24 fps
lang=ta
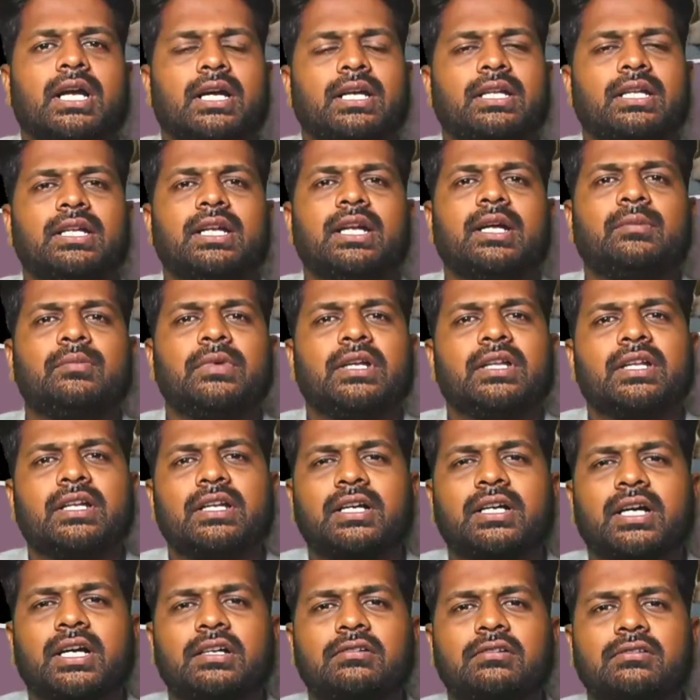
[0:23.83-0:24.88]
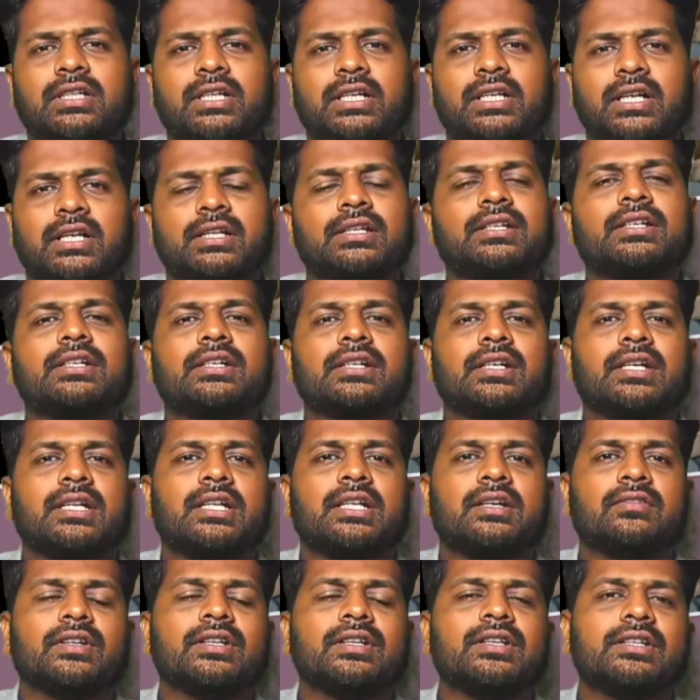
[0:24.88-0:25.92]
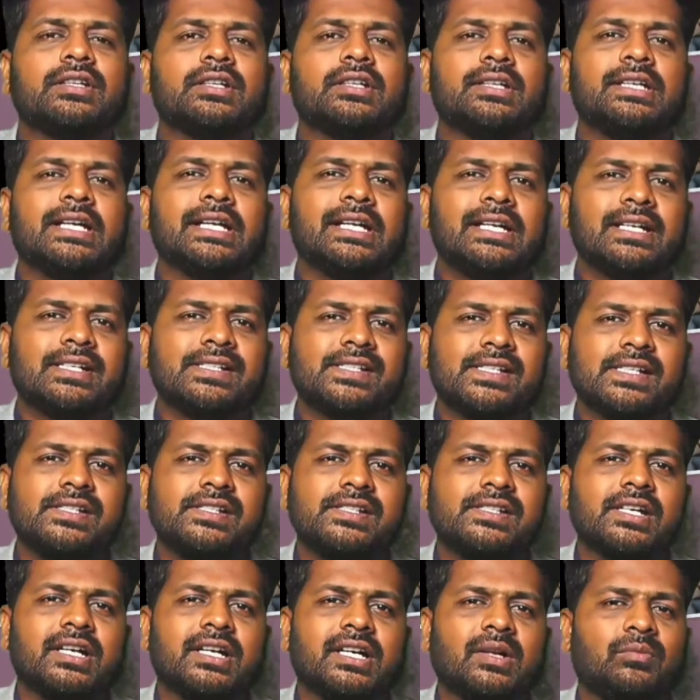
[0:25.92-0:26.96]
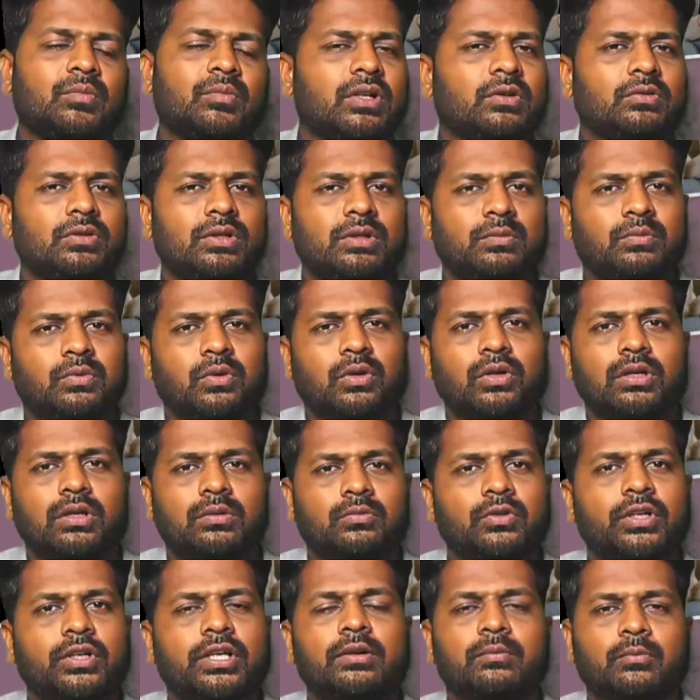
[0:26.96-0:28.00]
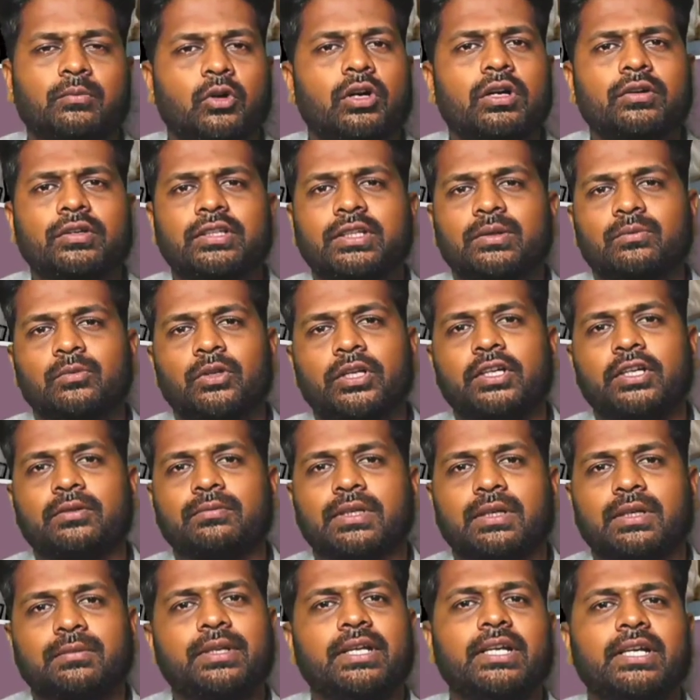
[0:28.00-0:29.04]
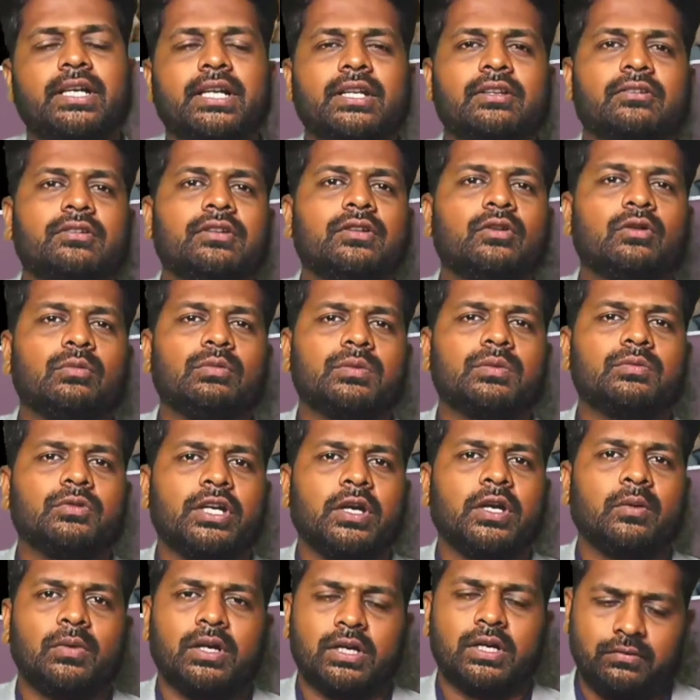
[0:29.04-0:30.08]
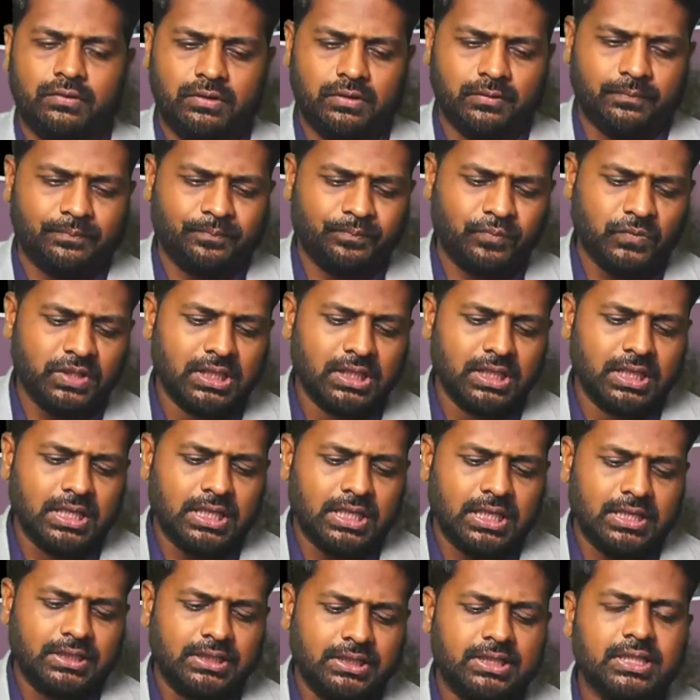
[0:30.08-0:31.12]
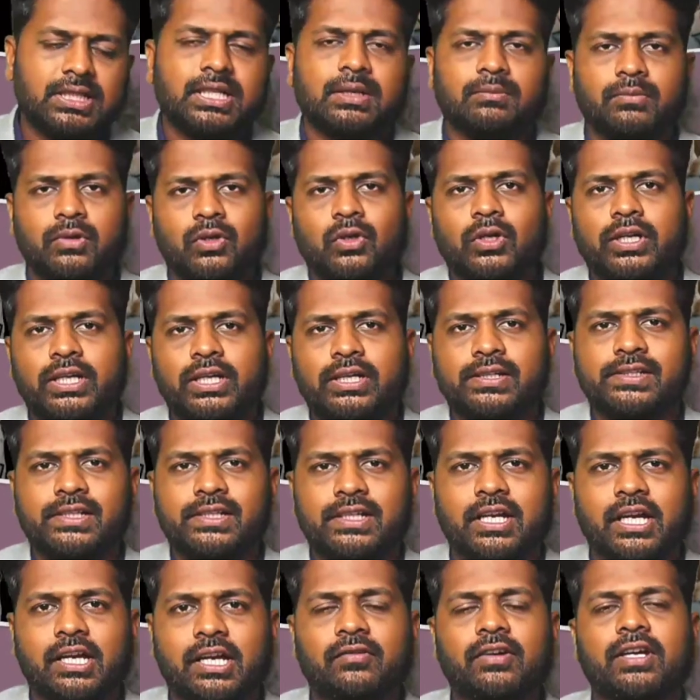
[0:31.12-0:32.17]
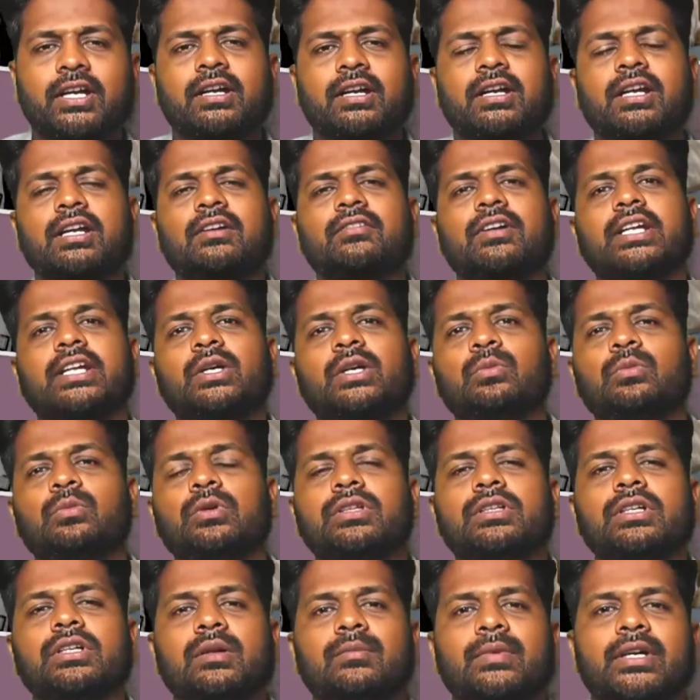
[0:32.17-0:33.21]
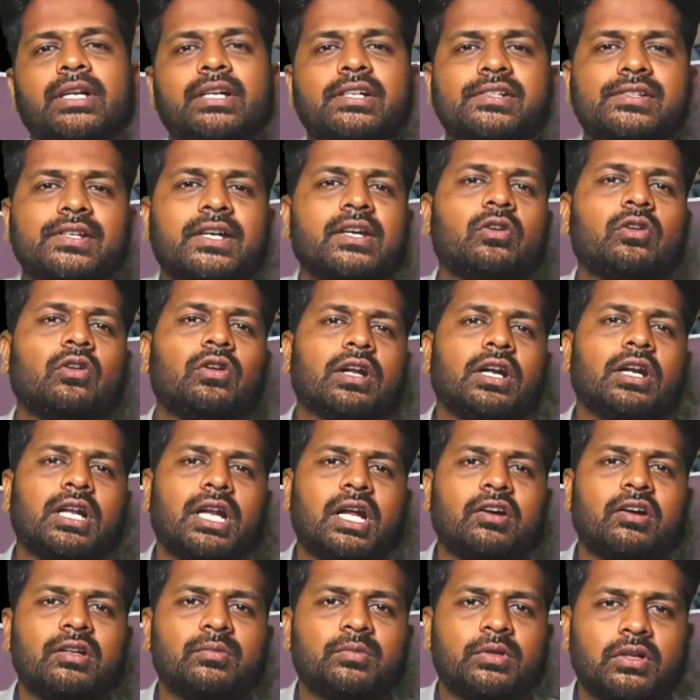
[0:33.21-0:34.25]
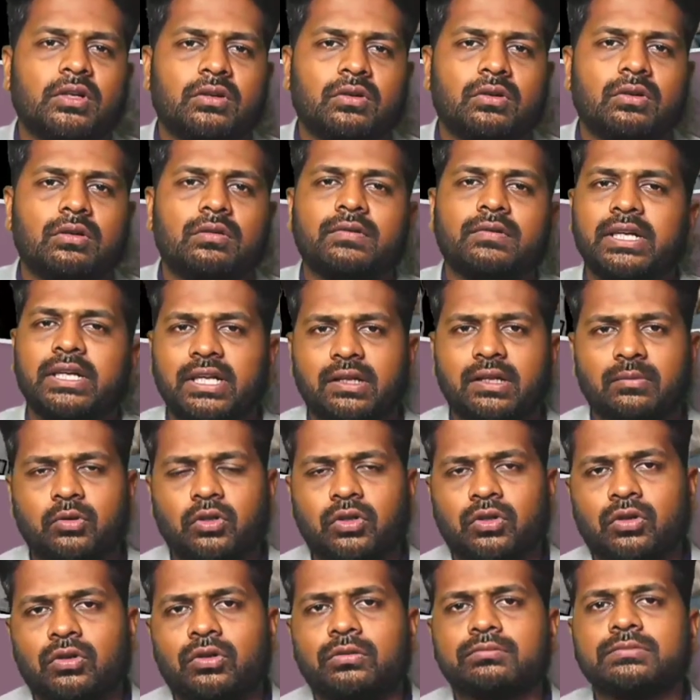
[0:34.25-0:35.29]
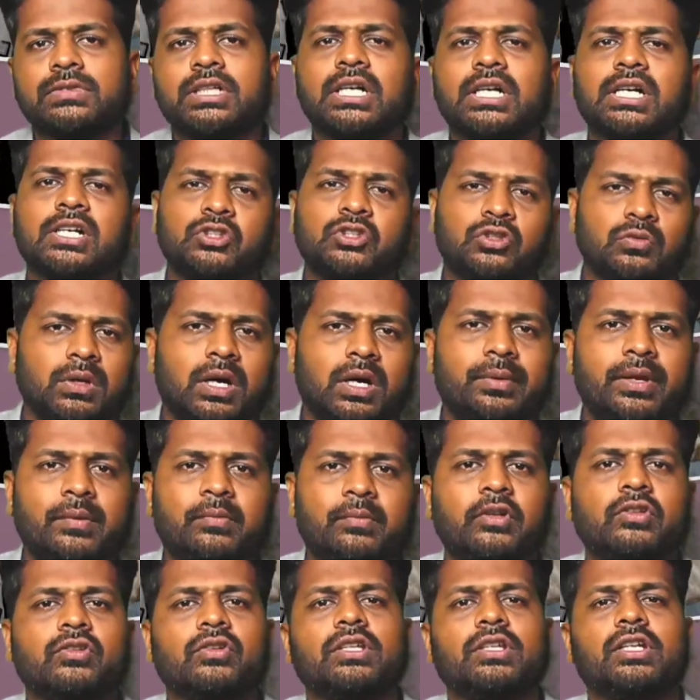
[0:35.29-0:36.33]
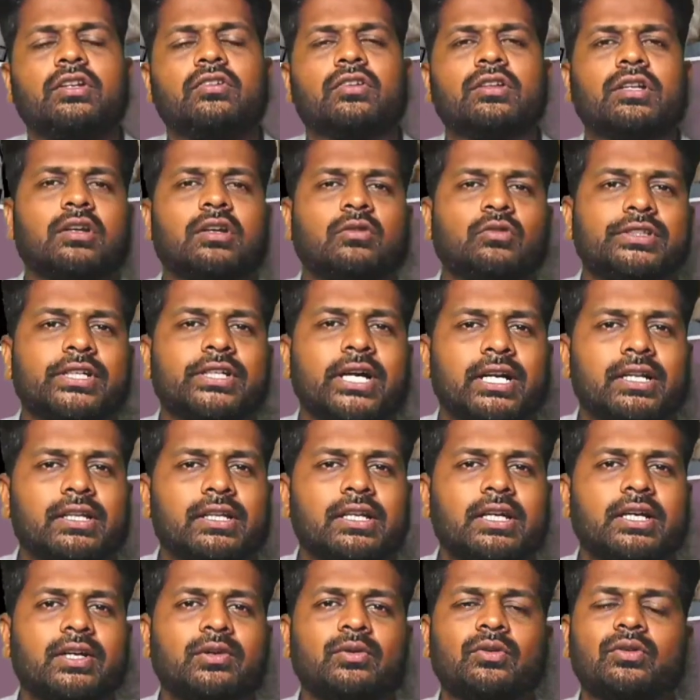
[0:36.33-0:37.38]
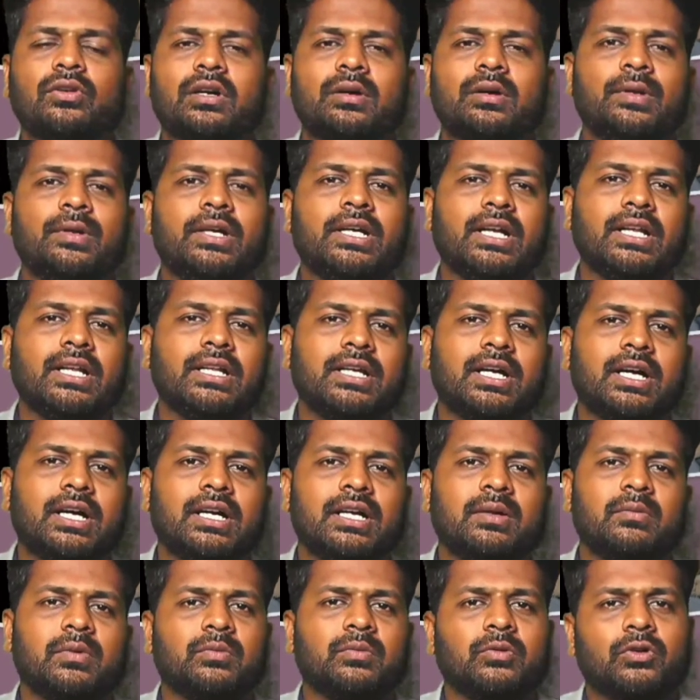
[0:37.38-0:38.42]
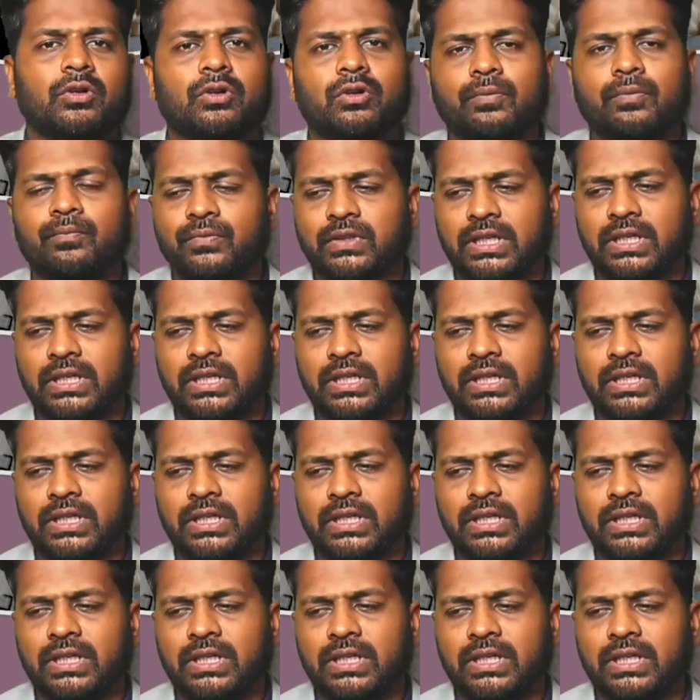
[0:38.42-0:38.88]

இதெல்லாம் எதற்காக வருகிறது இதை வந்து என்ன செஞ்சால் நம்மளை விட்டு போக முடியும் போக வைக்க முடியும் அப்படிங்கிறது வந்து ரொம்ப முக்கியமான விஷயம் அதுக்கு நம்மளுடைய சிற்றறிவு கேட்டுற வரைக்கும் வந்து நம்ம என்ன செய்கிறோம்னா ட்ராவல் பண்ணுறோம் வெளியில் போகிறோம் சும்மா அப்படியே போய் சுற்றிட்டு வந்தோம்னா கொஞ்சம் ஆறுதலாக இருக்கும் அப்படிங்கிறதுக்காக நம்ம போகிறோம்